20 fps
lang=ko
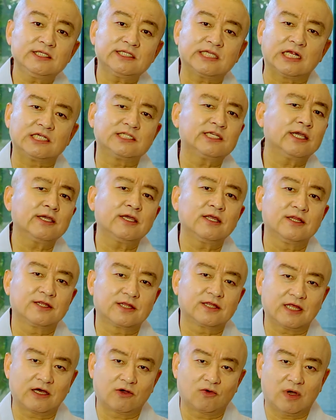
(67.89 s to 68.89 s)

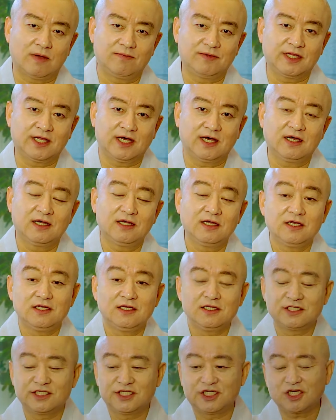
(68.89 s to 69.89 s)
잘생겼다고 합니다.
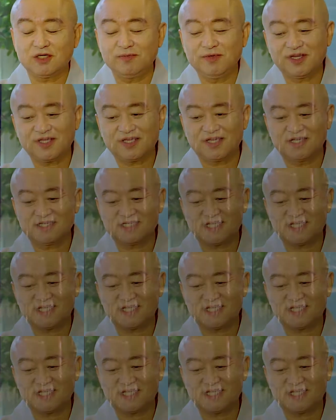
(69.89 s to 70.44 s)
지금 이렇게